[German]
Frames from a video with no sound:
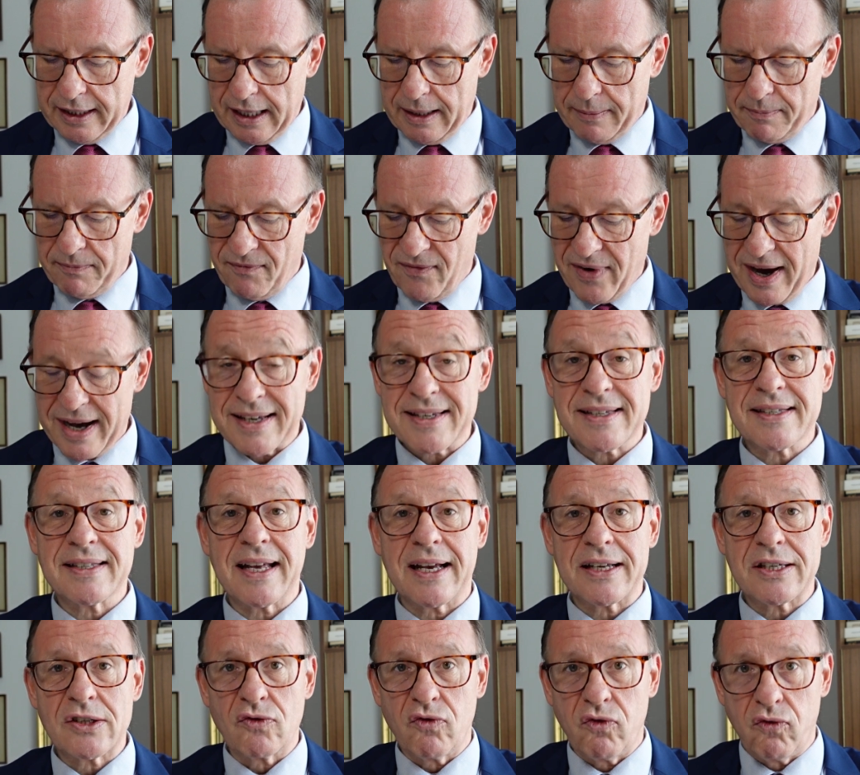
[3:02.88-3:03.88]
dem, was
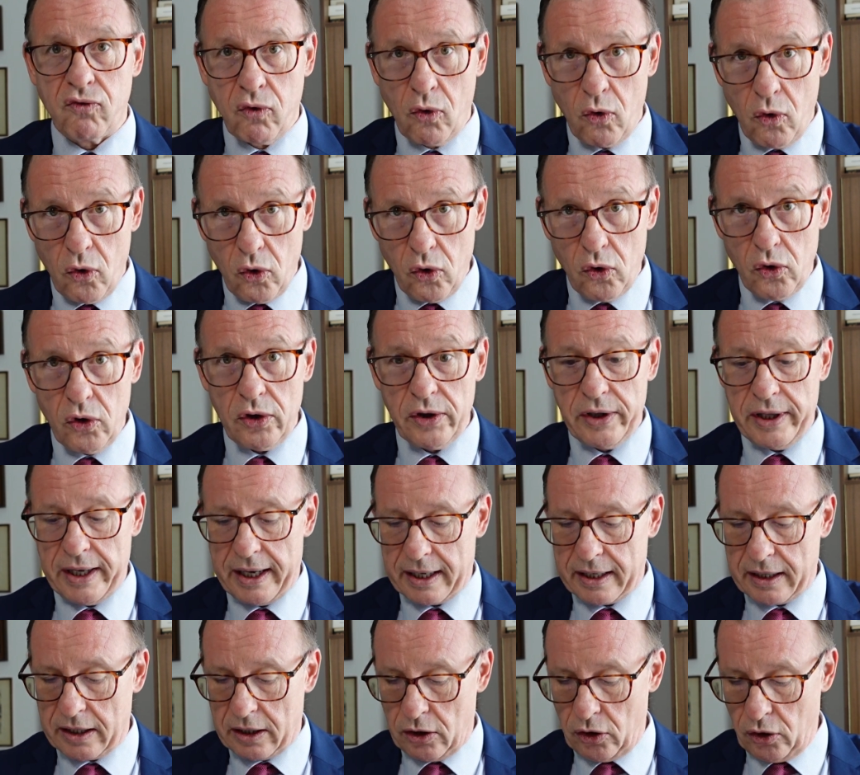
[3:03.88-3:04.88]
das Wohl
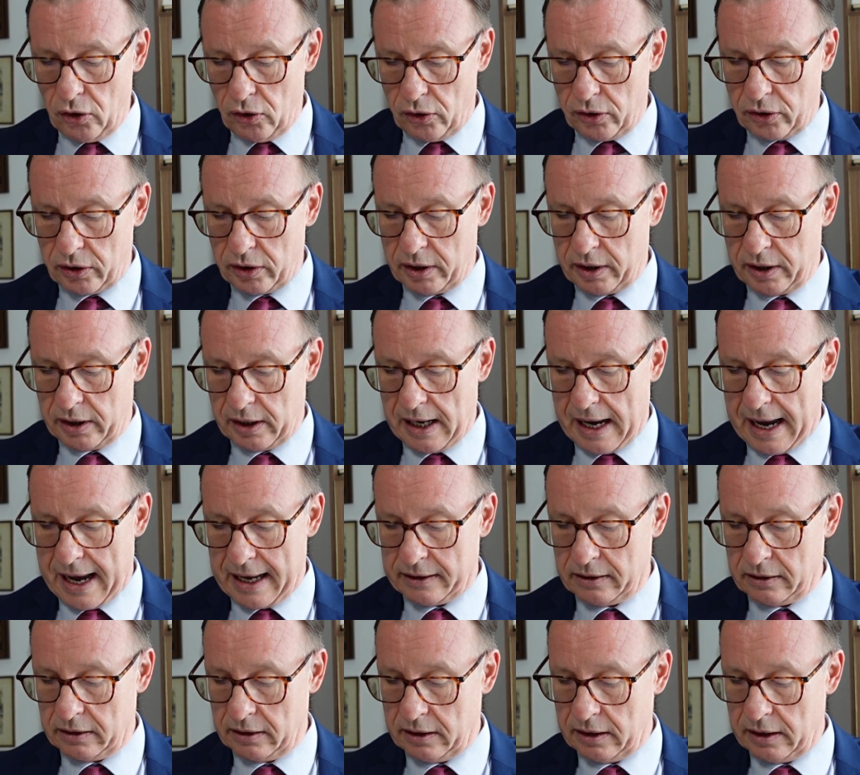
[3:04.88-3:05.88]
der Kirche
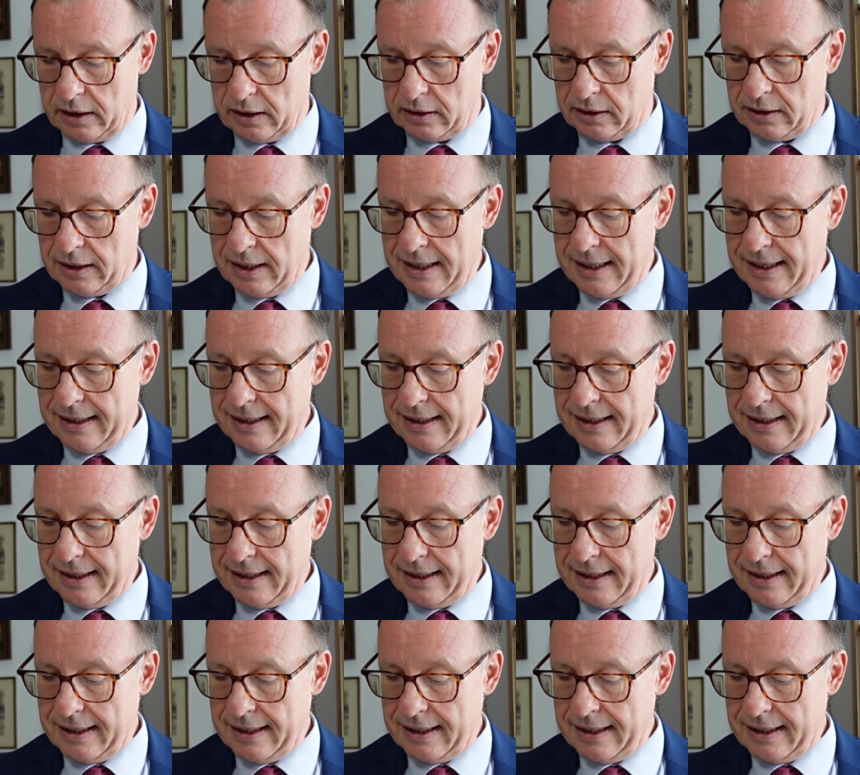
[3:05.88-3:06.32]
angeht,